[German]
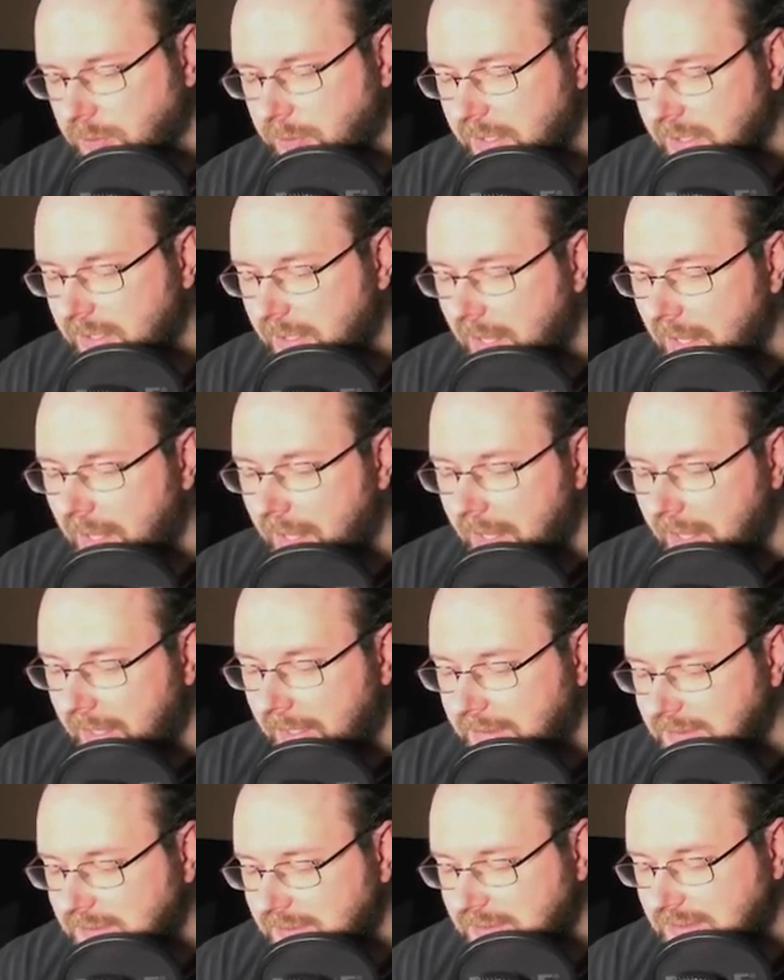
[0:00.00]
spielen.
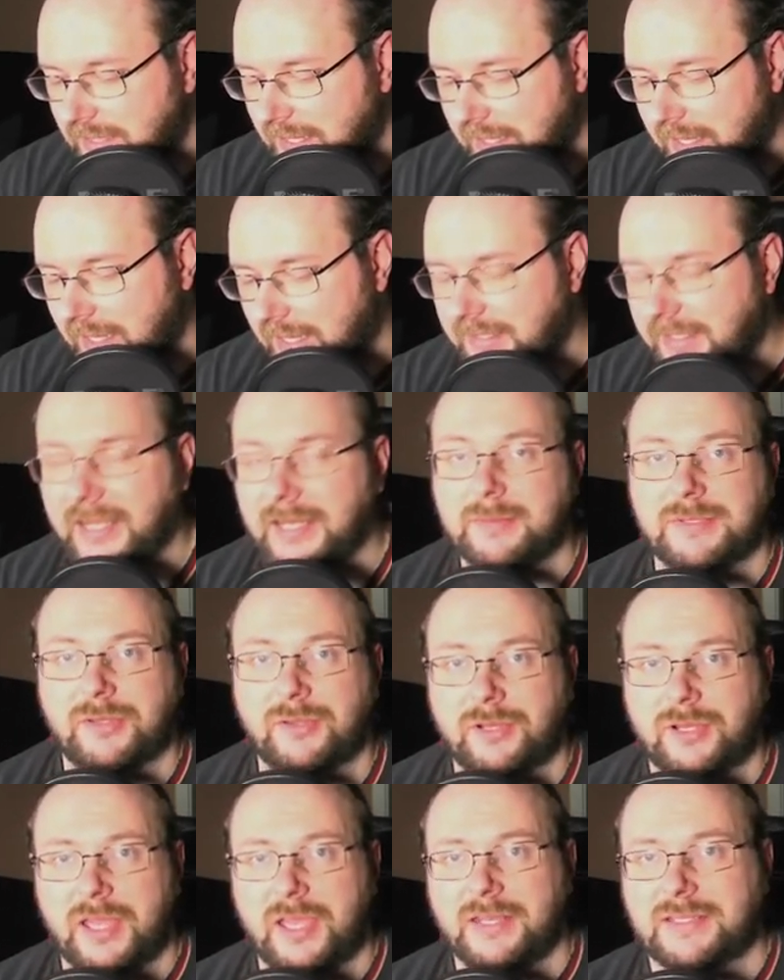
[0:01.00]
Dieses Deck hat eine
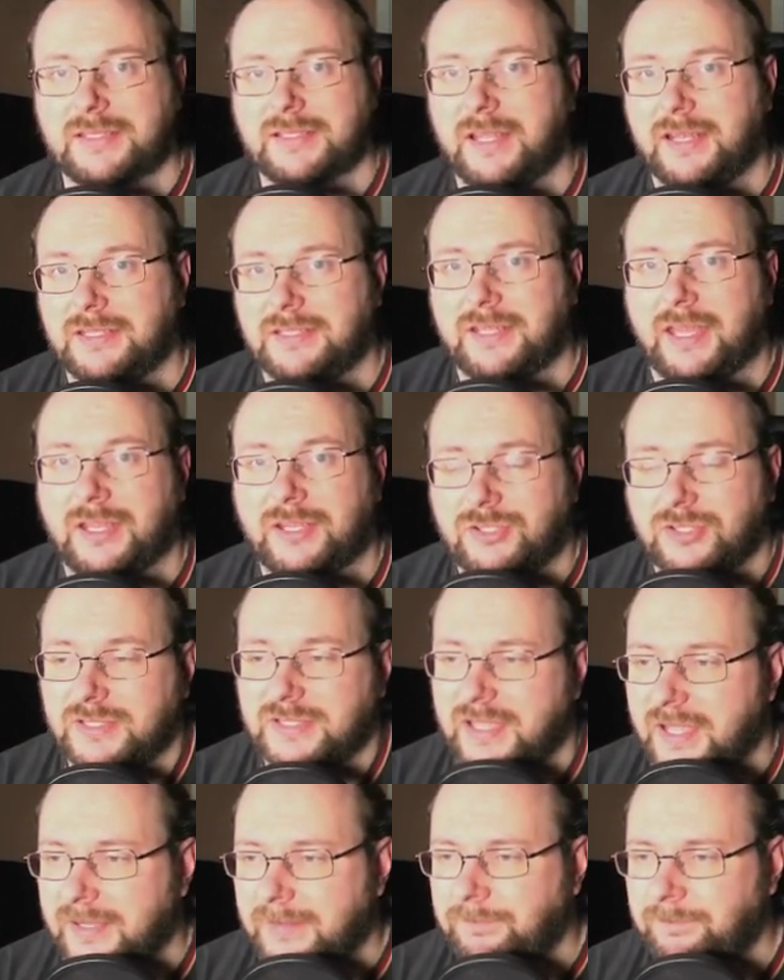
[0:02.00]
Besonderheit, das kann ich direkt
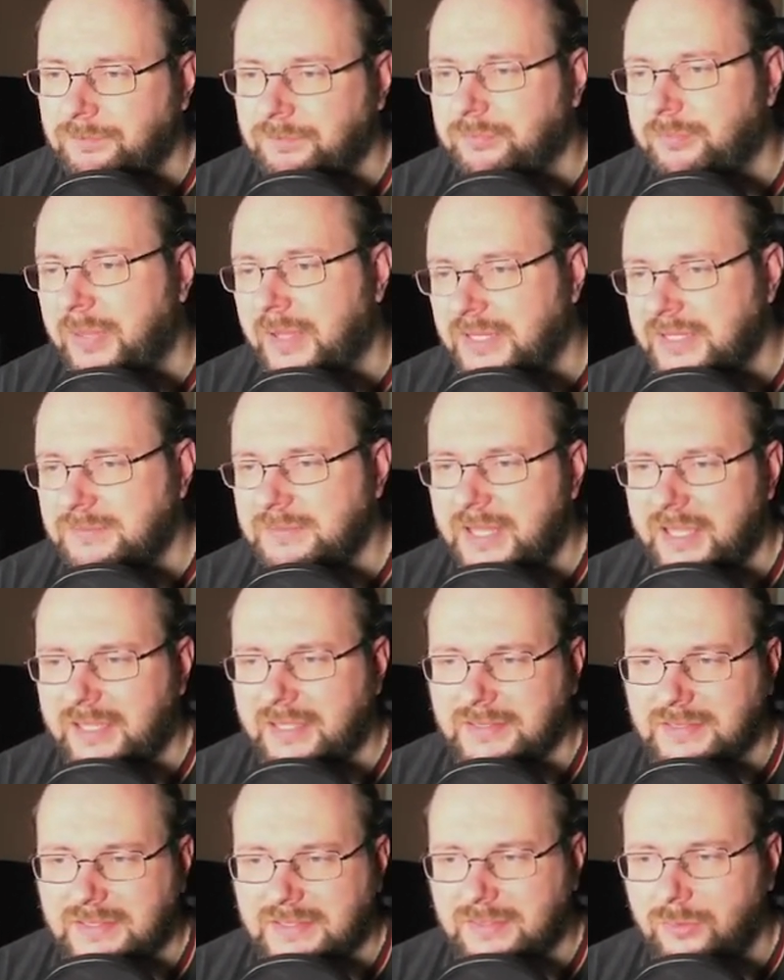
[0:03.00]
schon sagen. Bei diesem
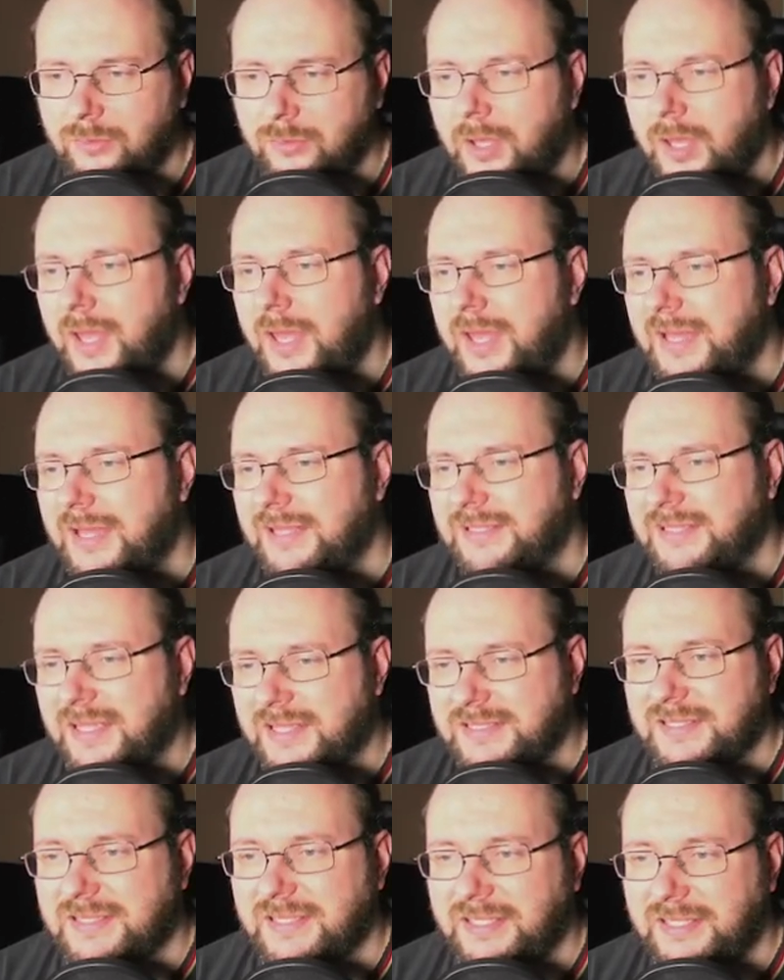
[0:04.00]
Deck ist es so,
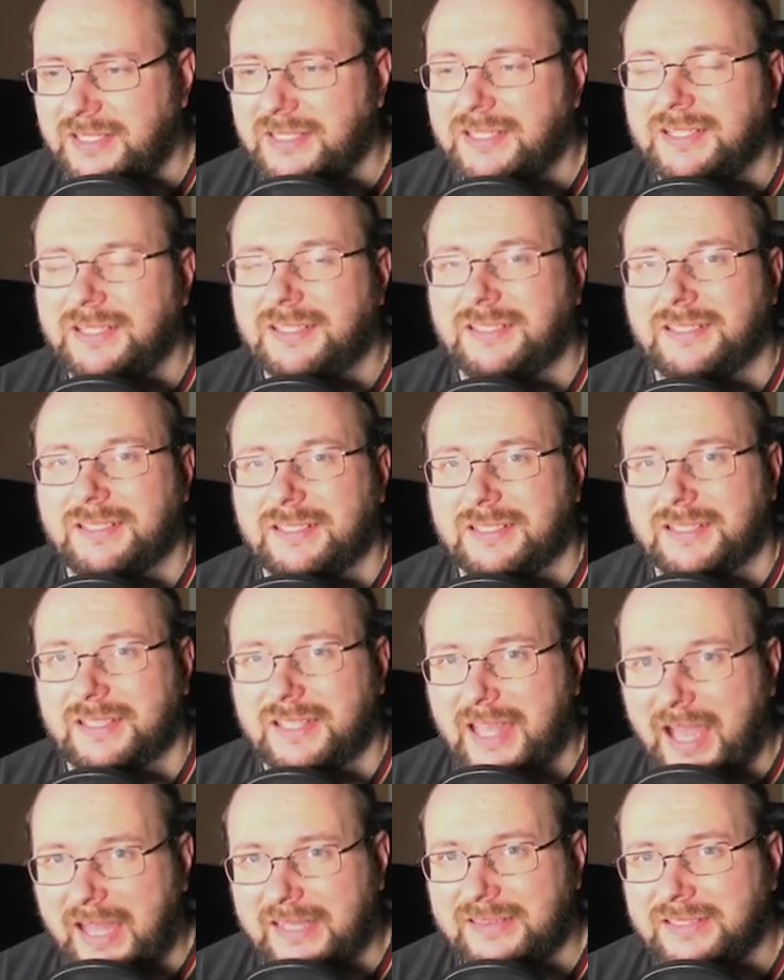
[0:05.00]
dass hier
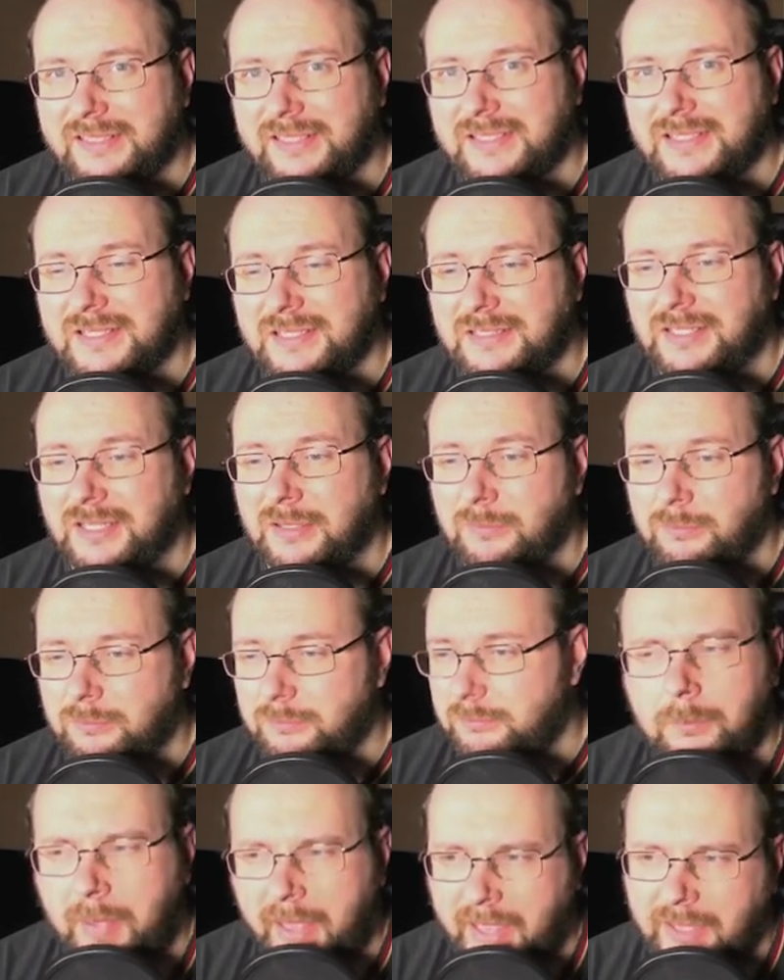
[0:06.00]
Karten drin sind, die in
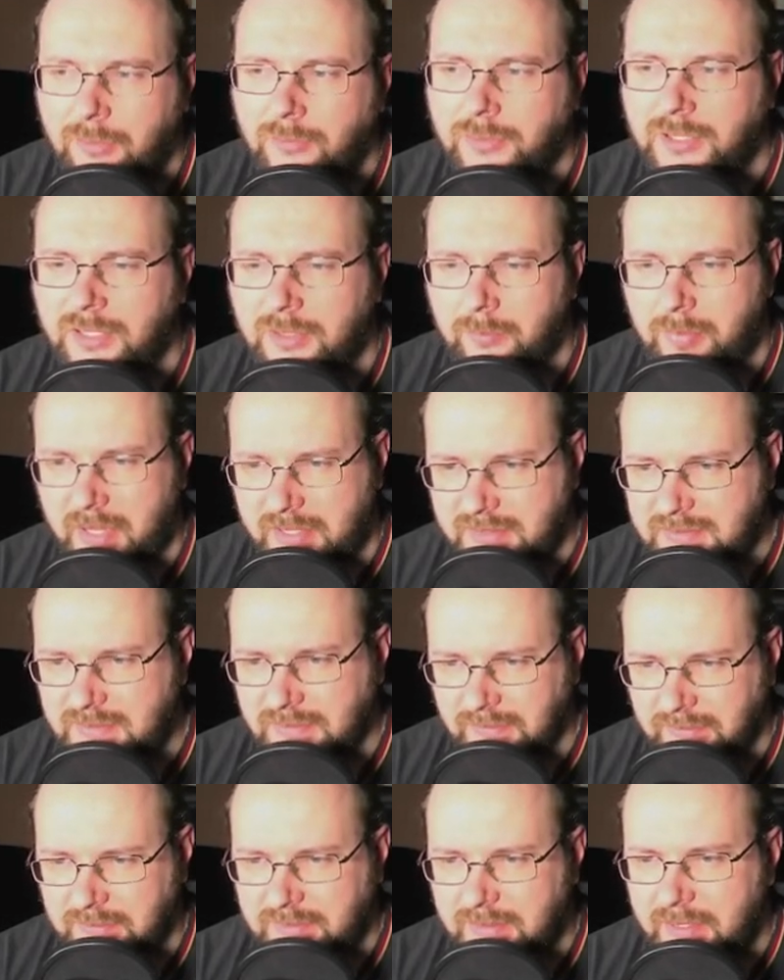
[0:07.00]
Pioneer gebannt
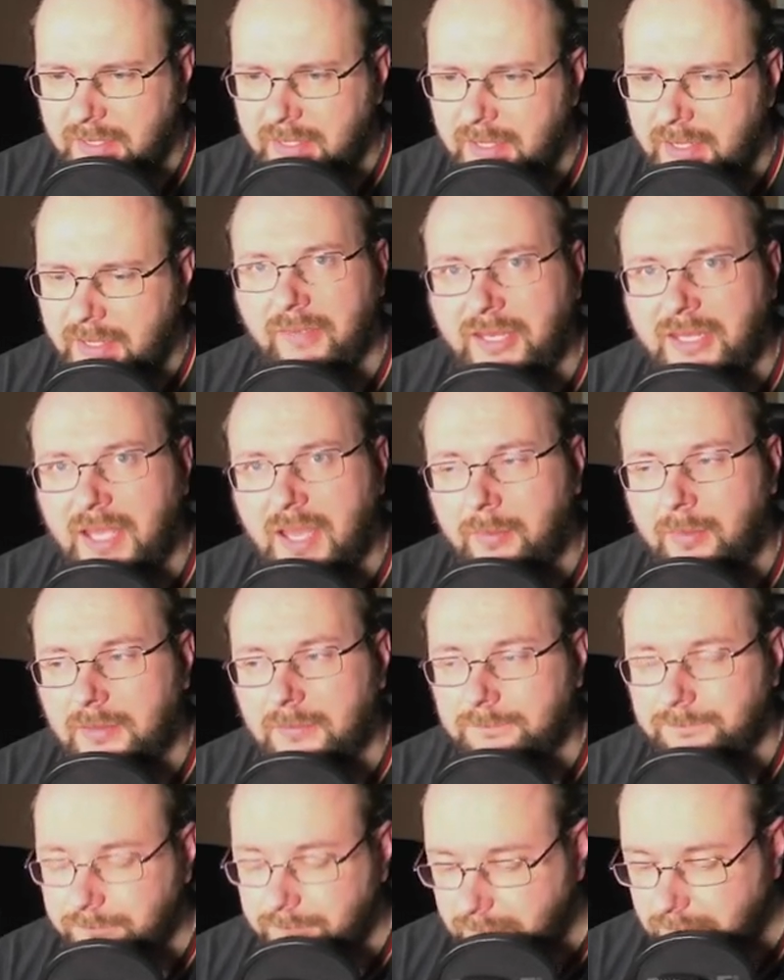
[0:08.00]
sind. Wenn ihr
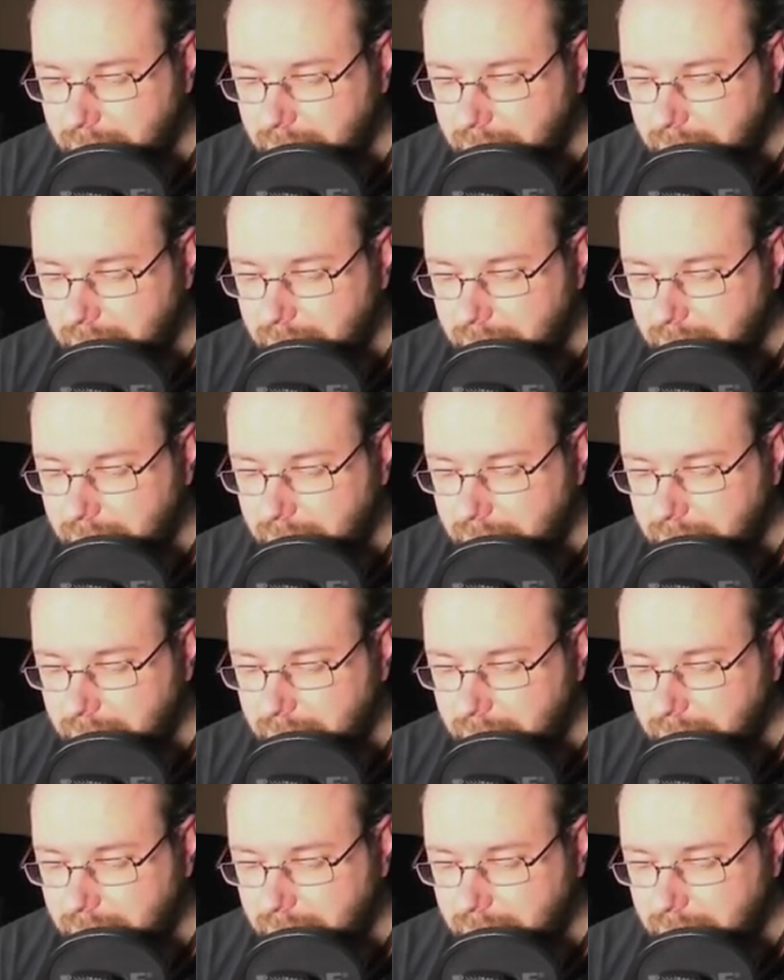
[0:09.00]
aber